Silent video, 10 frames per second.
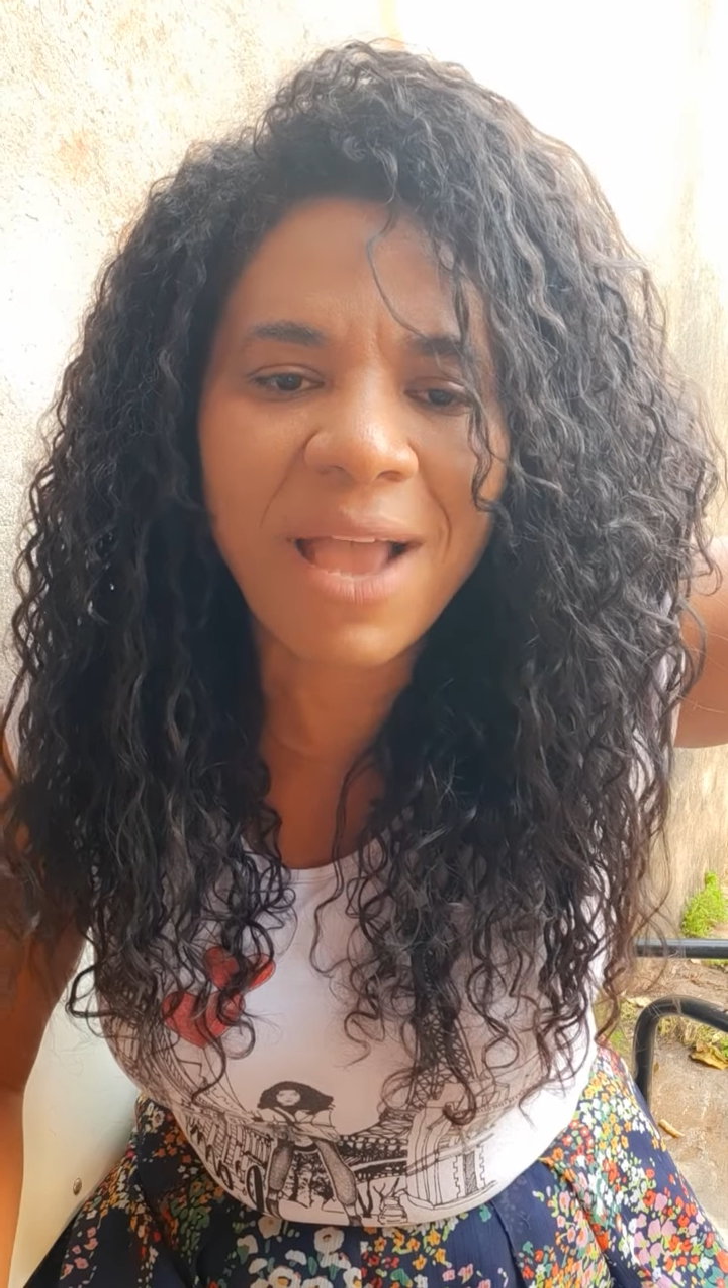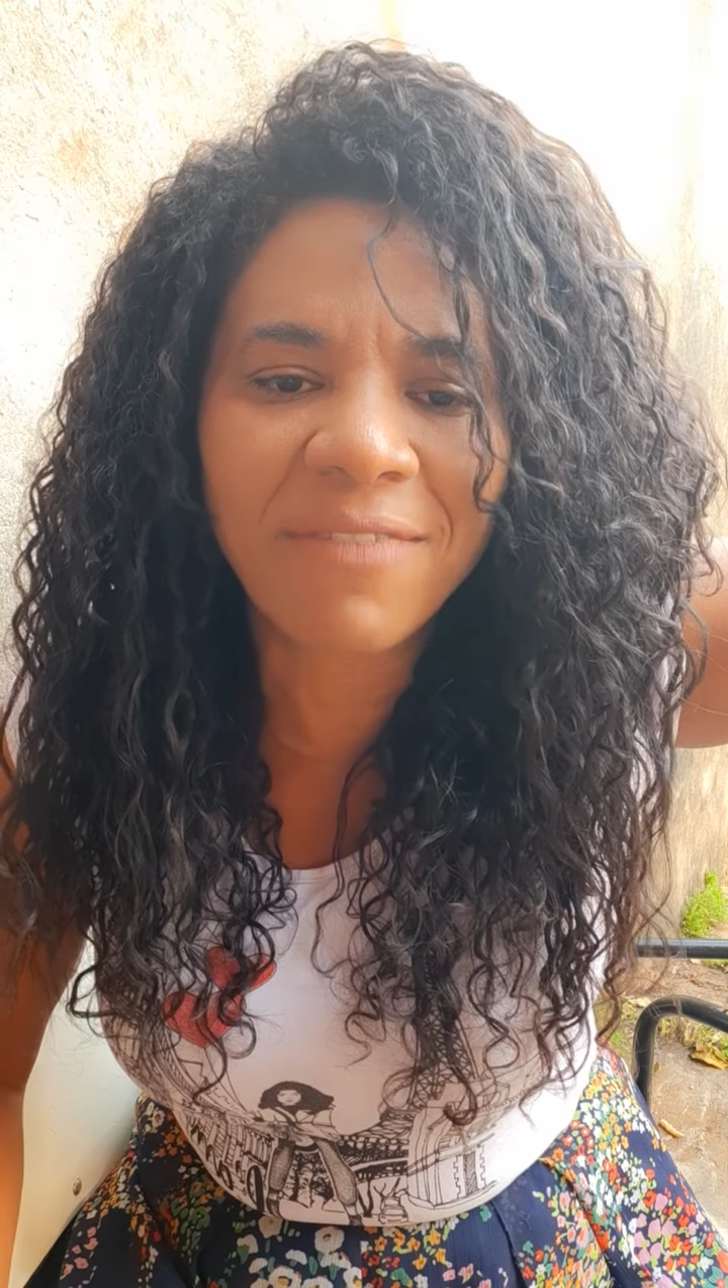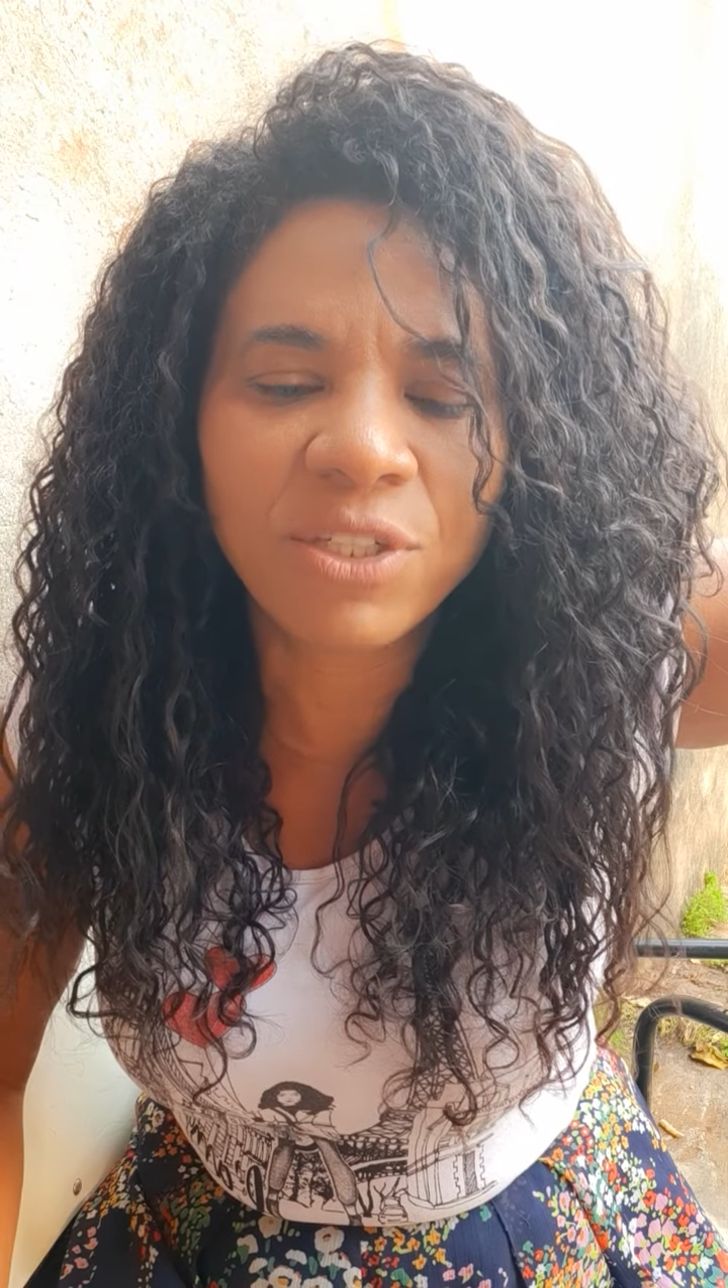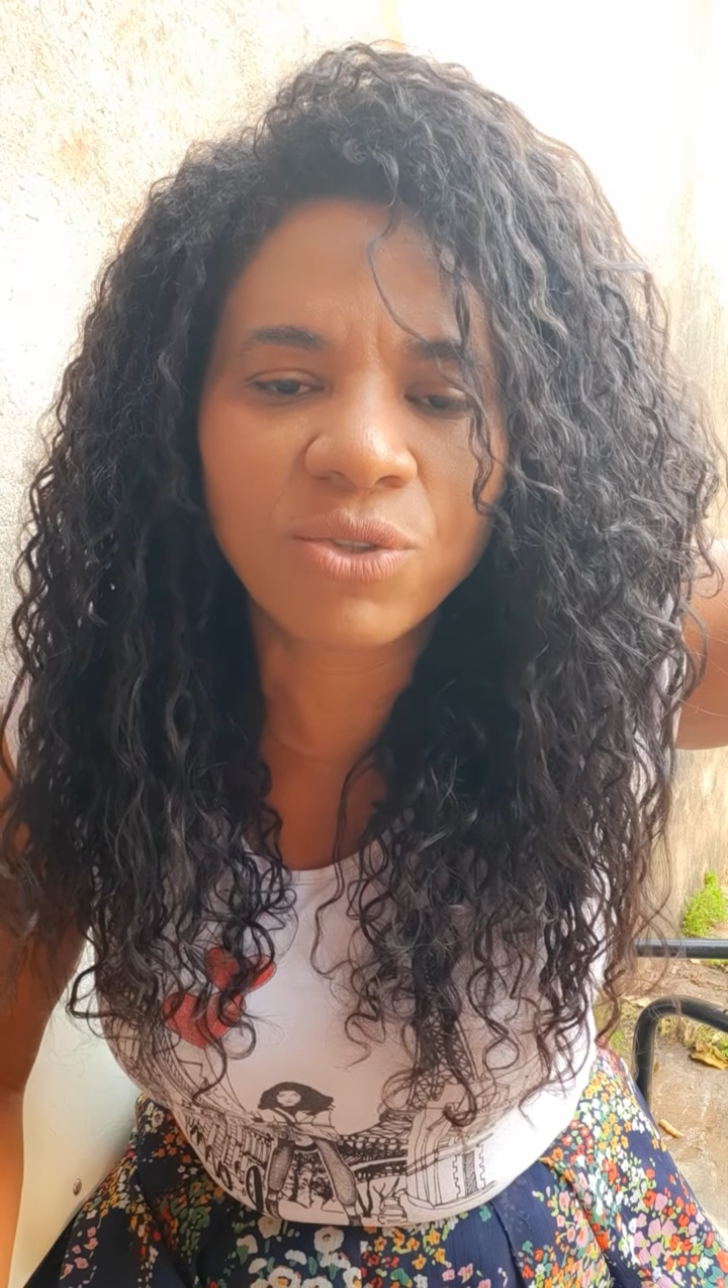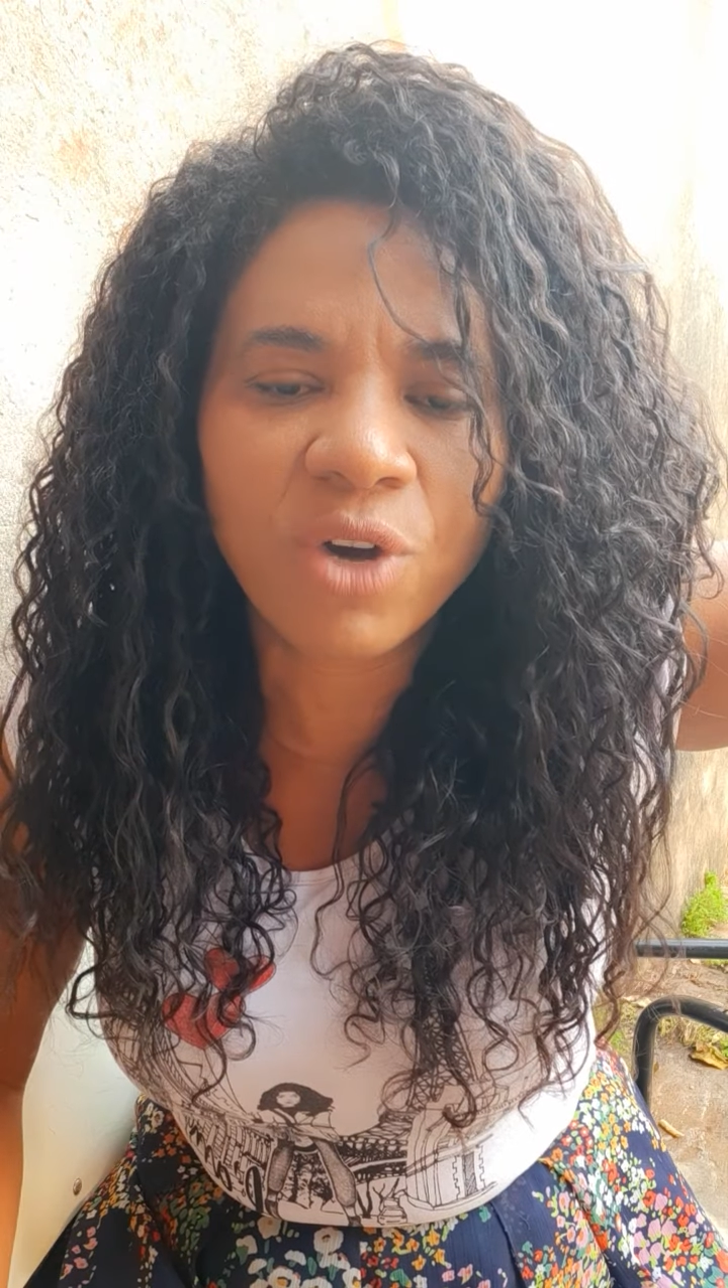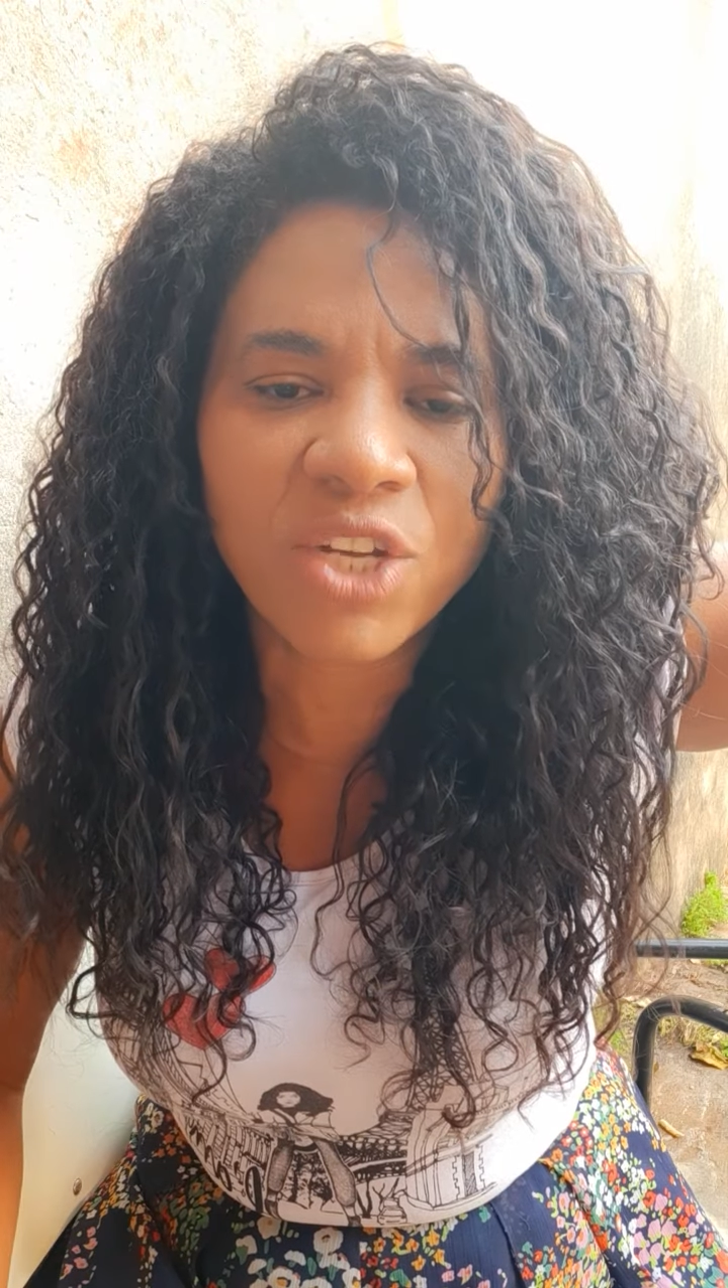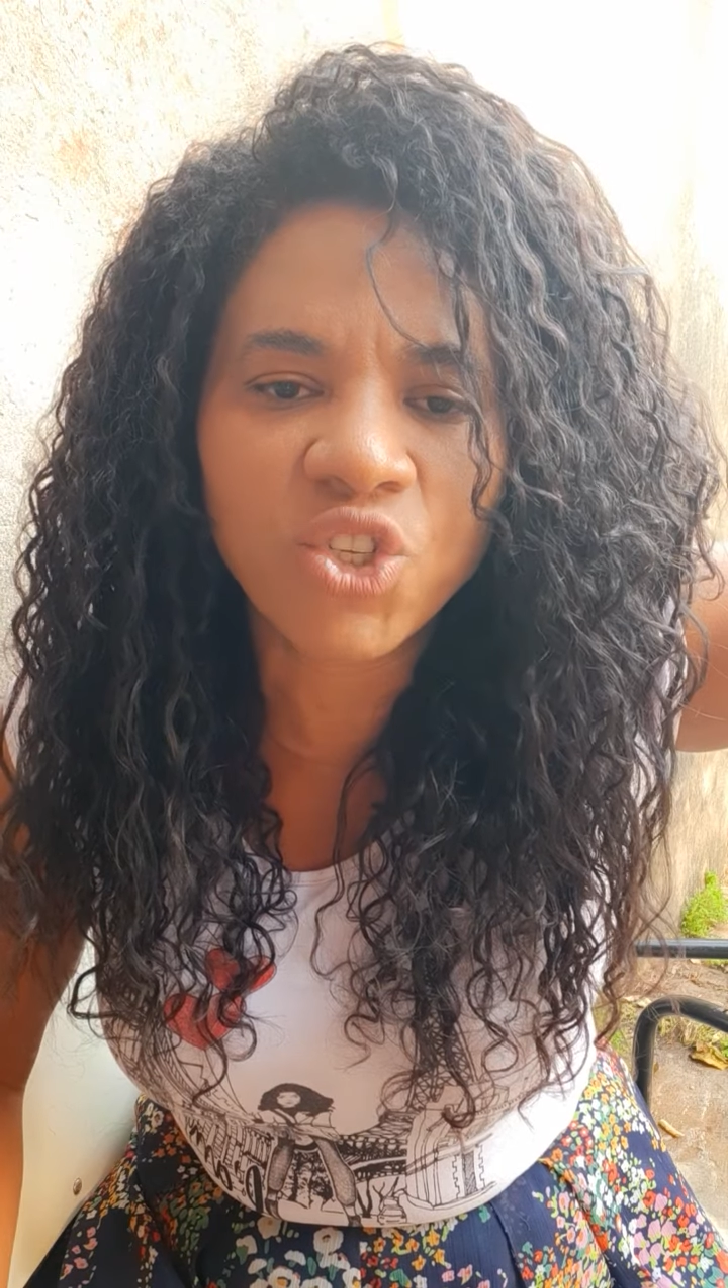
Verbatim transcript: e a vitória